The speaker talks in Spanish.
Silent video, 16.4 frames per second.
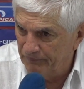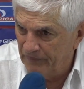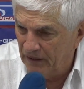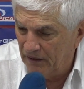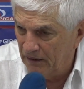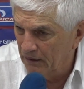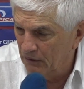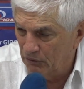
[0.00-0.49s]

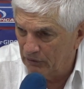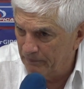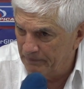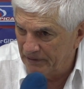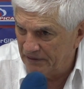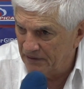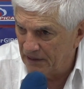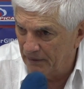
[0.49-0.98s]
dije lo que
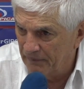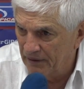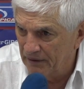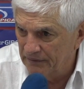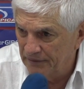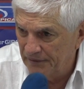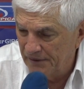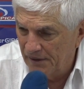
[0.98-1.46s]

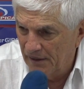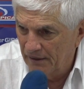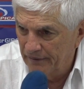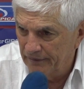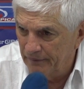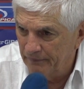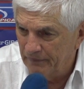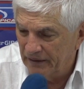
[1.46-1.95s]
pensaba
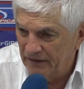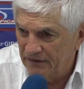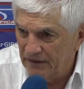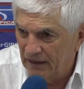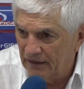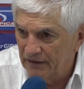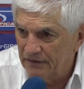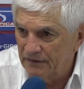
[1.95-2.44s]
en
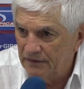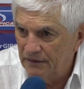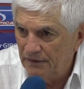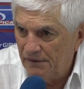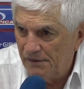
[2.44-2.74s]
Manizales.